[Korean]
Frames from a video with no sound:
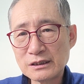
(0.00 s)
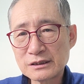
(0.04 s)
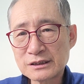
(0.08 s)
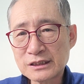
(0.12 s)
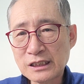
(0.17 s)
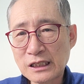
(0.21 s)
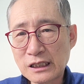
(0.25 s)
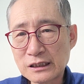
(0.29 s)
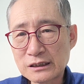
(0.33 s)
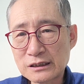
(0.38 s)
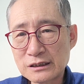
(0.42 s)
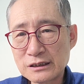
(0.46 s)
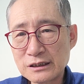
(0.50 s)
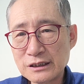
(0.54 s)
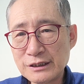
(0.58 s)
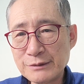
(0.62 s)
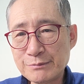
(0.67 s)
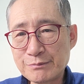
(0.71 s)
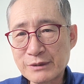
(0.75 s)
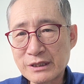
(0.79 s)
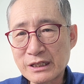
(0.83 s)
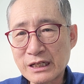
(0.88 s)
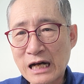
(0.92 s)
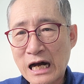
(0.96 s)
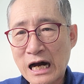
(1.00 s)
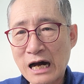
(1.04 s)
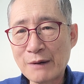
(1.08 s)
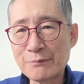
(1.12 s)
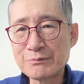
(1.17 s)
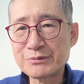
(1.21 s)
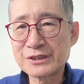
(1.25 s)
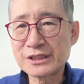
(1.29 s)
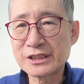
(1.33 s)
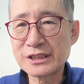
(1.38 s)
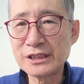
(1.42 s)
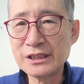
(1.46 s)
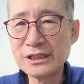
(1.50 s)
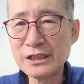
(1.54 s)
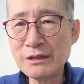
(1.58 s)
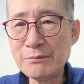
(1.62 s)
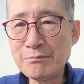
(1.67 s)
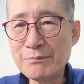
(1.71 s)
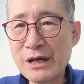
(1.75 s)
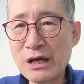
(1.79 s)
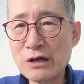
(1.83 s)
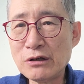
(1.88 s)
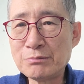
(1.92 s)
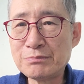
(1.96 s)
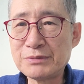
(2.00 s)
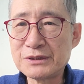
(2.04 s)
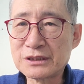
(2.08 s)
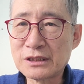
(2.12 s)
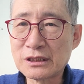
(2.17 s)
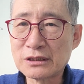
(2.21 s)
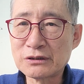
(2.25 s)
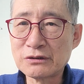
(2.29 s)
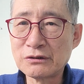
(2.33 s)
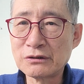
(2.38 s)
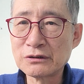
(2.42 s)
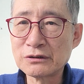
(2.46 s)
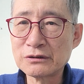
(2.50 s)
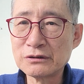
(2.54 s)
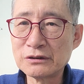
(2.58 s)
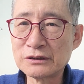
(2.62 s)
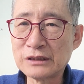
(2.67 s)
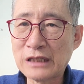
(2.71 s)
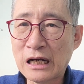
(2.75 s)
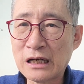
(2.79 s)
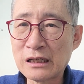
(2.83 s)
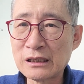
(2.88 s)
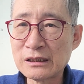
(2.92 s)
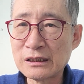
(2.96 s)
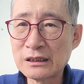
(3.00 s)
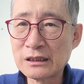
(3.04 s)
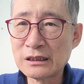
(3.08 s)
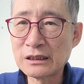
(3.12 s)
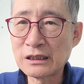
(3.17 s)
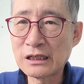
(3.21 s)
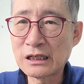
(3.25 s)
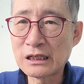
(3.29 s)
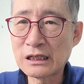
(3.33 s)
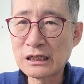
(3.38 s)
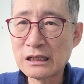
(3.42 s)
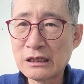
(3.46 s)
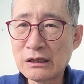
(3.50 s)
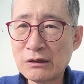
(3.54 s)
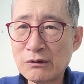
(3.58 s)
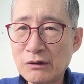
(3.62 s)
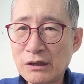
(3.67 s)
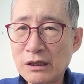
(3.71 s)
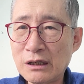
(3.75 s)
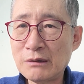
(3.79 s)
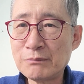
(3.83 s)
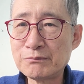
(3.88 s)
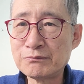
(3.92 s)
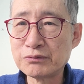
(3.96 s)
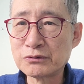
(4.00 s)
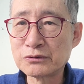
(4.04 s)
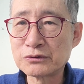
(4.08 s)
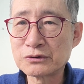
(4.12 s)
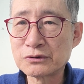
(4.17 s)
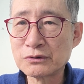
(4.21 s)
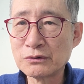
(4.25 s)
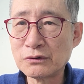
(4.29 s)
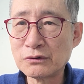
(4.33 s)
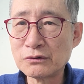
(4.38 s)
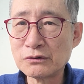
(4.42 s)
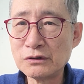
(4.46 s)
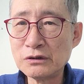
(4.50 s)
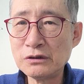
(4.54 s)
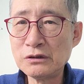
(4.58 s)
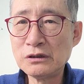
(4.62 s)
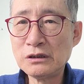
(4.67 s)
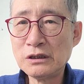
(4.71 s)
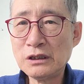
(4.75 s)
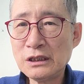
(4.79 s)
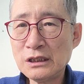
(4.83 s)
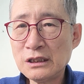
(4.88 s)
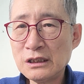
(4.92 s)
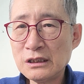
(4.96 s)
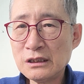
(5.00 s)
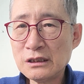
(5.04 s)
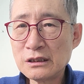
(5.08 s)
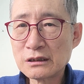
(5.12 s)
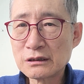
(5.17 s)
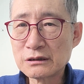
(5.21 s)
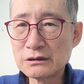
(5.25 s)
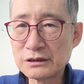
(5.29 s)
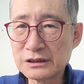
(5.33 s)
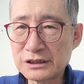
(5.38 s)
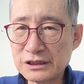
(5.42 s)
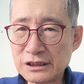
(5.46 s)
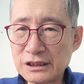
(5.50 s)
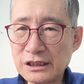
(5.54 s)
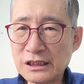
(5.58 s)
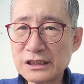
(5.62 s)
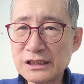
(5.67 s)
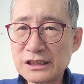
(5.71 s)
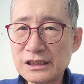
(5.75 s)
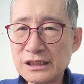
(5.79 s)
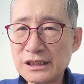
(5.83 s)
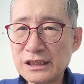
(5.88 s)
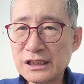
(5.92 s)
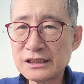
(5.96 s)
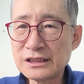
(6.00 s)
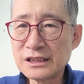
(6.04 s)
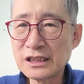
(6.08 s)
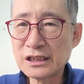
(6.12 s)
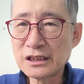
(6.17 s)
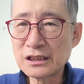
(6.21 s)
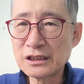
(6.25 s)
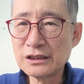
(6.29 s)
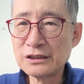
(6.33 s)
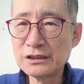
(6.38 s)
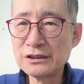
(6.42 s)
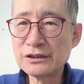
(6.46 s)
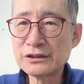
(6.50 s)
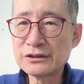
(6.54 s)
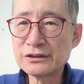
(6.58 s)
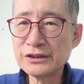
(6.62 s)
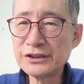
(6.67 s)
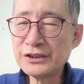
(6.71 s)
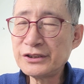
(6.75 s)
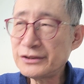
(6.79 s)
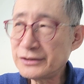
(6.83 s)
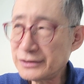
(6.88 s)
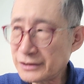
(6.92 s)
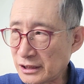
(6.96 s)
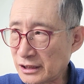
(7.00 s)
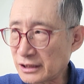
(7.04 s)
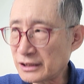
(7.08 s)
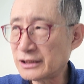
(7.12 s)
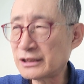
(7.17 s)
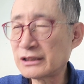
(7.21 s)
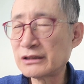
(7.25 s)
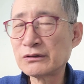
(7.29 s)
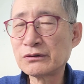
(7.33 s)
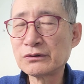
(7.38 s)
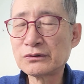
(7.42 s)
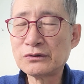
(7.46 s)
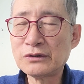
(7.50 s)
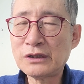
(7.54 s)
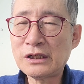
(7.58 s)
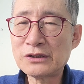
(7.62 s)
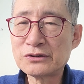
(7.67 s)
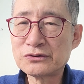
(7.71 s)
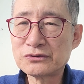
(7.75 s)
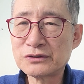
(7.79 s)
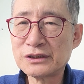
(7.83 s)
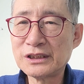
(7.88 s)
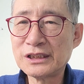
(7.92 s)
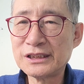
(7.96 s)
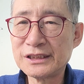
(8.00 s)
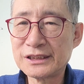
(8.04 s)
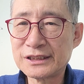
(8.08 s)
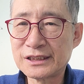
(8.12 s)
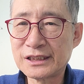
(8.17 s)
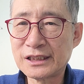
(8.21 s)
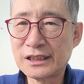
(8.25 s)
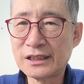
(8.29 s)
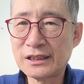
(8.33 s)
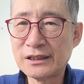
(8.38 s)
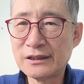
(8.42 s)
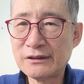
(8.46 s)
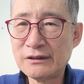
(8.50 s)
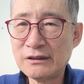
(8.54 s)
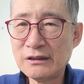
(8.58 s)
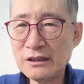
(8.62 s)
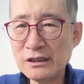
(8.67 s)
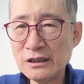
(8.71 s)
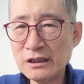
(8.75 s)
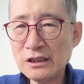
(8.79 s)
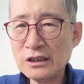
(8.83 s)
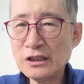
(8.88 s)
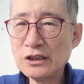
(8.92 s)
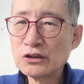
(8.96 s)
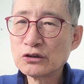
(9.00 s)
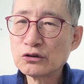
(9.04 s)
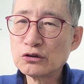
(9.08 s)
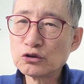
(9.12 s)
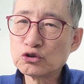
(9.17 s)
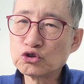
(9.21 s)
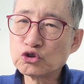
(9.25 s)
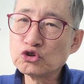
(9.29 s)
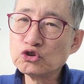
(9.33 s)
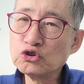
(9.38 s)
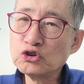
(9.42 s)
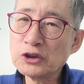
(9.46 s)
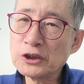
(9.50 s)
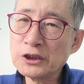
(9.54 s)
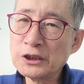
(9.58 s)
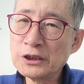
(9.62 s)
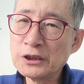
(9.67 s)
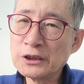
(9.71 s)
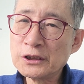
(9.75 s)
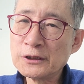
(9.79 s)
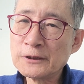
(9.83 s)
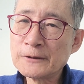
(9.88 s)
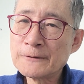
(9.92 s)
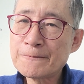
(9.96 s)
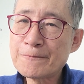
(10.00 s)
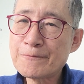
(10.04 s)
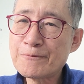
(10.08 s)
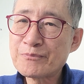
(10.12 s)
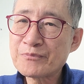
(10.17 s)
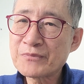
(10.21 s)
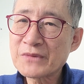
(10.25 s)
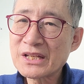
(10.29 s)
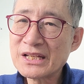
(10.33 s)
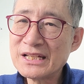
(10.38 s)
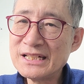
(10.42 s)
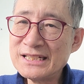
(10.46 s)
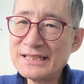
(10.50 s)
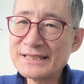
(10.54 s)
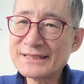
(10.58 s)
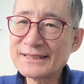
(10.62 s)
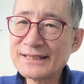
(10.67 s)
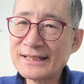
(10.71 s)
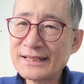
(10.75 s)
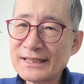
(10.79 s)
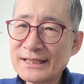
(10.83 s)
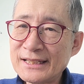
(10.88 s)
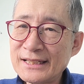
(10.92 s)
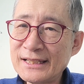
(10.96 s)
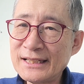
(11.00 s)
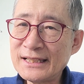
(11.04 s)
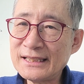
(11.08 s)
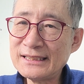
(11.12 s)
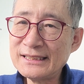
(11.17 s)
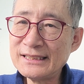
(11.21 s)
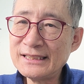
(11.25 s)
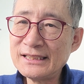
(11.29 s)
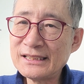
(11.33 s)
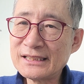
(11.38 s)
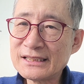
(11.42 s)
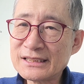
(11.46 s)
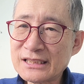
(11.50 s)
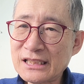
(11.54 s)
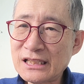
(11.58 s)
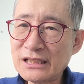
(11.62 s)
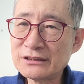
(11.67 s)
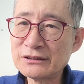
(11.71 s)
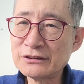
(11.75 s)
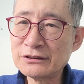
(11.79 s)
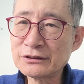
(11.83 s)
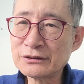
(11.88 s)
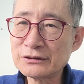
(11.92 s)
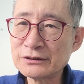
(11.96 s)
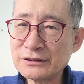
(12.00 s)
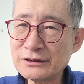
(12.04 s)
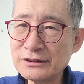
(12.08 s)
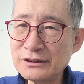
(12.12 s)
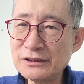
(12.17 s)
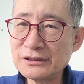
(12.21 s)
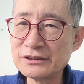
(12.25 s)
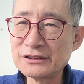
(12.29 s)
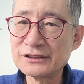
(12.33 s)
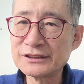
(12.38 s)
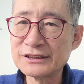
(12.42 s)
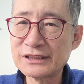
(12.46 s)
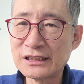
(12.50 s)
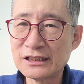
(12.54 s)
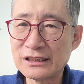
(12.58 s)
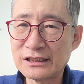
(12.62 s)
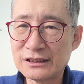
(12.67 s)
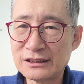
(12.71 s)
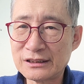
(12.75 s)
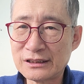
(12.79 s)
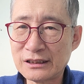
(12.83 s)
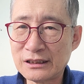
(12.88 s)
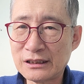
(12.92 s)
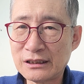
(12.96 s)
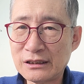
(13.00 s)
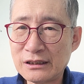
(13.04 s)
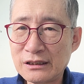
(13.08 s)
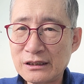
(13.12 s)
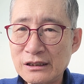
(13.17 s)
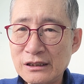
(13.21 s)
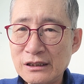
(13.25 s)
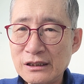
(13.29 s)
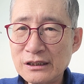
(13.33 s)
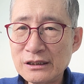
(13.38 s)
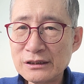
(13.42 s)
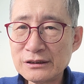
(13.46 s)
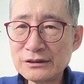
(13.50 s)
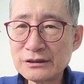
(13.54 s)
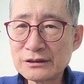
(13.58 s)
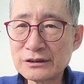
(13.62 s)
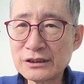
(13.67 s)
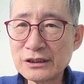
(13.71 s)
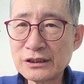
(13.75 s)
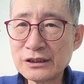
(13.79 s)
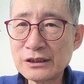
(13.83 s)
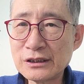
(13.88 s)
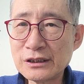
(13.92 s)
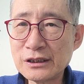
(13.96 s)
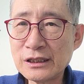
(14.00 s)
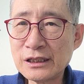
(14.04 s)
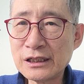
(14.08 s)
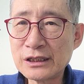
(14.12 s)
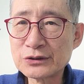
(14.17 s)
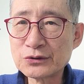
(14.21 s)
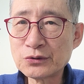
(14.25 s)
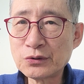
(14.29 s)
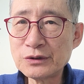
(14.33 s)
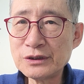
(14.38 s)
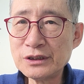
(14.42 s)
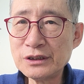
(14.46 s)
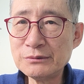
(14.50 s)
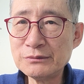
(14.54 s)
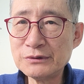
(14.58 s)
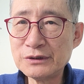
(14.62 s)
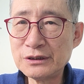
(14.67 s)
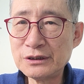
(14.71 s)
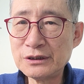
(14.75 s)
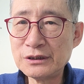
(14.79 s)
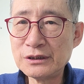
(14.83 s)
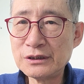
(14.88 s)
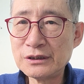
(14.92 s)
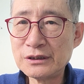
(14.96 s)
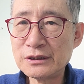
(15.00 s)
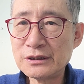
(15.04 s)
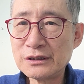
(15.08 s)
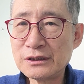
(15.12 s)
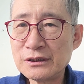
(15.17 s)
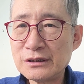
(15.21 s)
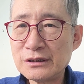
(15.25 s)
찻잎 값이 매우 비쌌던 그 당나라와 북송을 그 지난 뒤에 생긴 그 현상이라고 또할 수가 있다. 그 중국인 일상에 이 차는 늘 등장한다. 특히 손님을